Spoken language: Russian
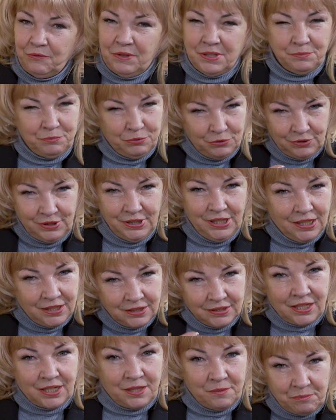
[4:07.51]
У вас будут
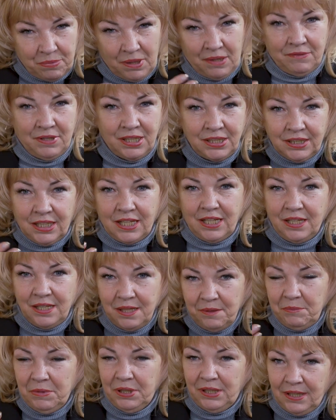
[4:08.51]
некоторые повадки
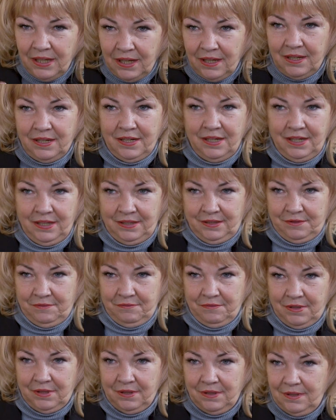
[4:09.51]
именно
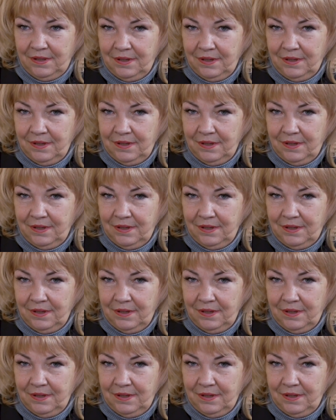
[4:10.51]
этого.